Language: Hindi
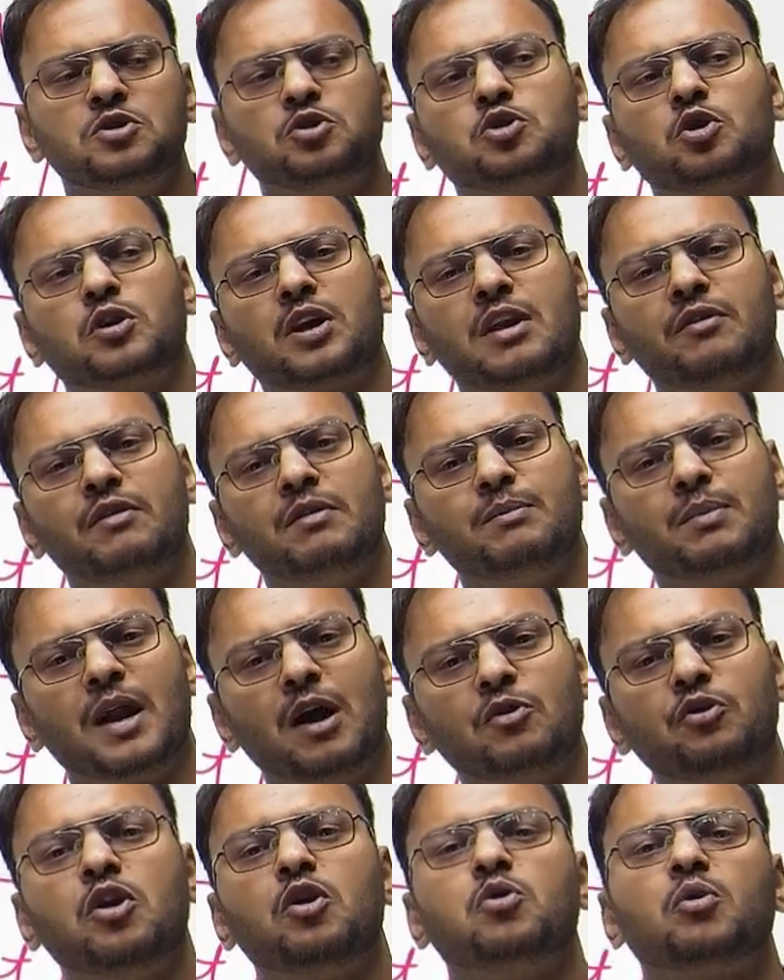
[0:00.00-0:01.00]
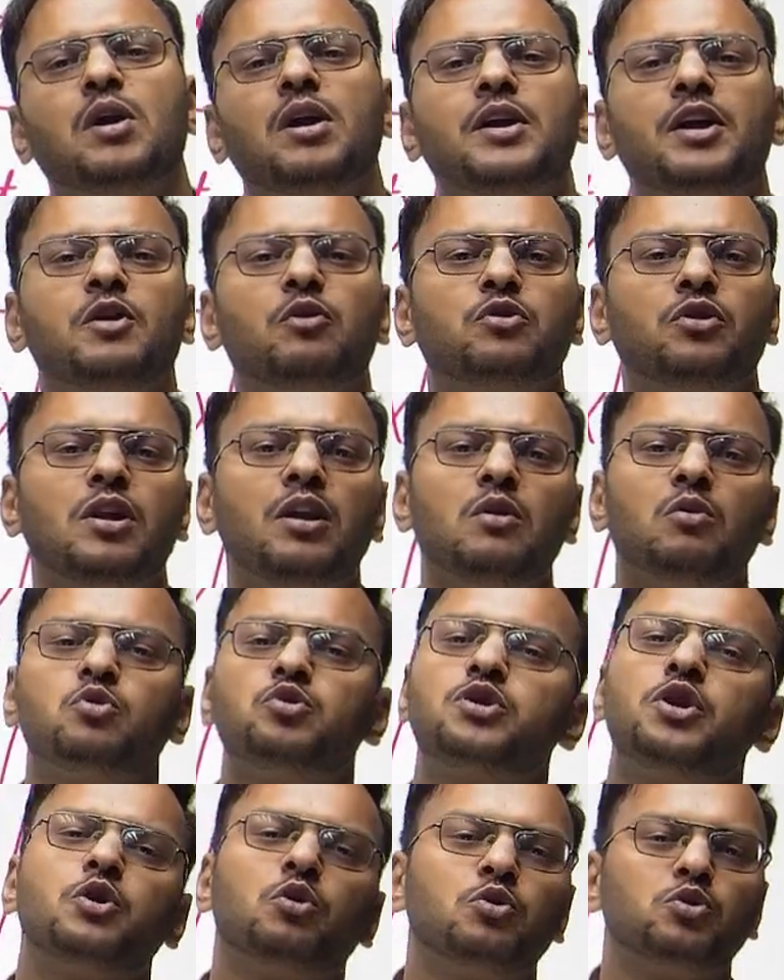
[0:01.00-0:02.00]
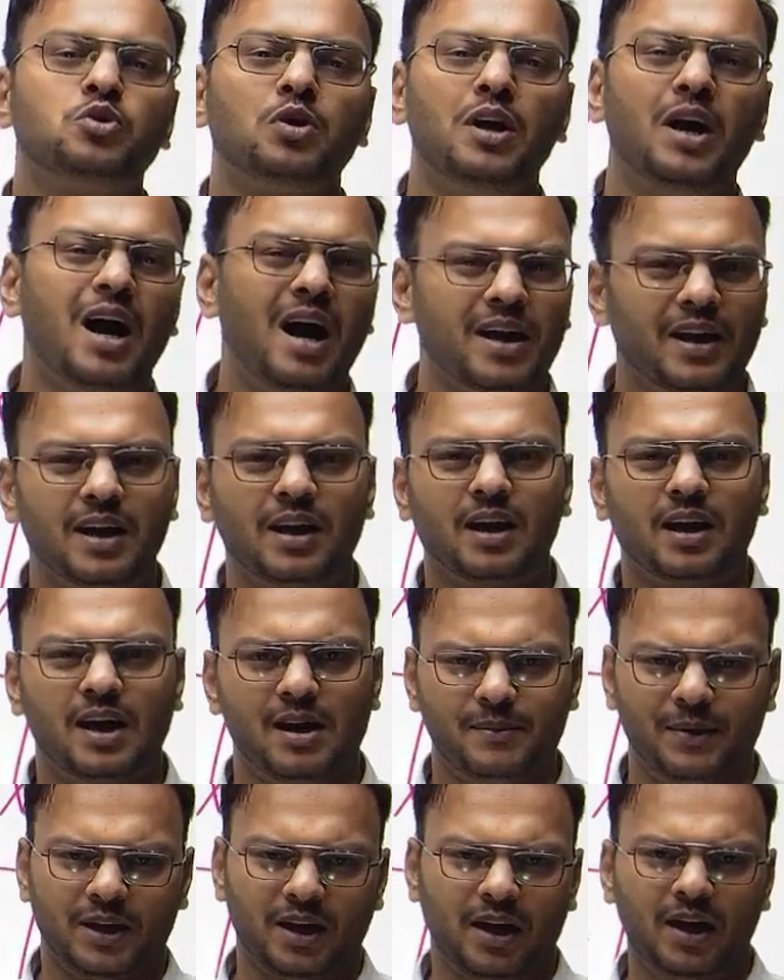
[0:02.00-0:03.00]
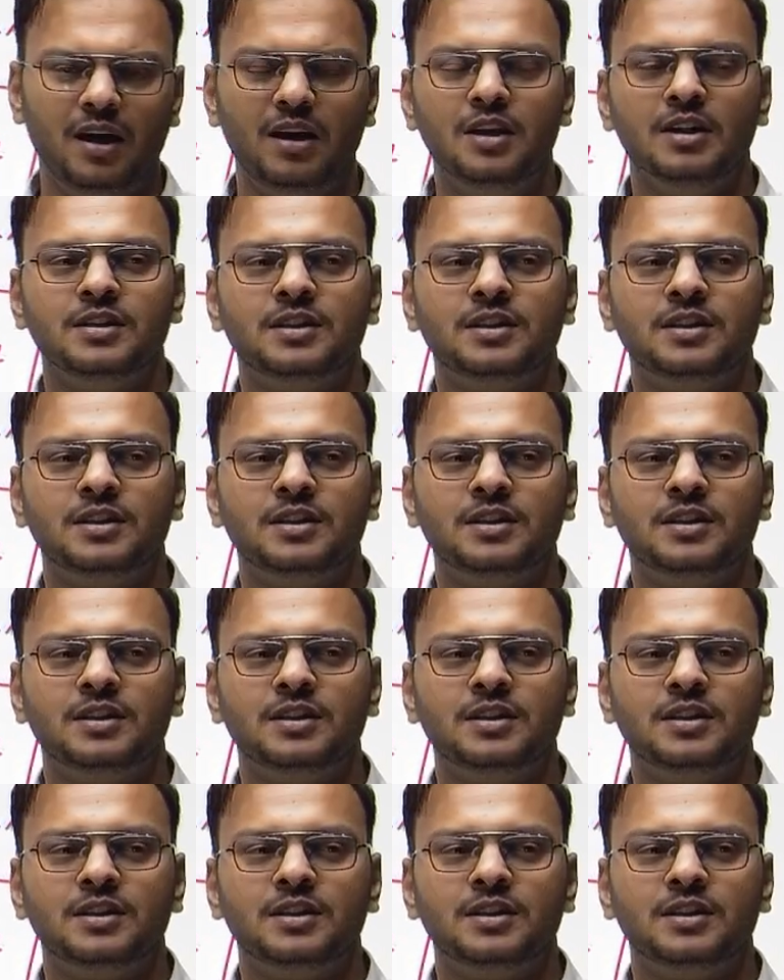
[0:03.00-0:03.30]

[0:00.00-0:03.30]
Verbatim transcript: जो केवल ब्राउटी क्वालिटी होती है ना उसी को जो है आगे करना है बेटा ना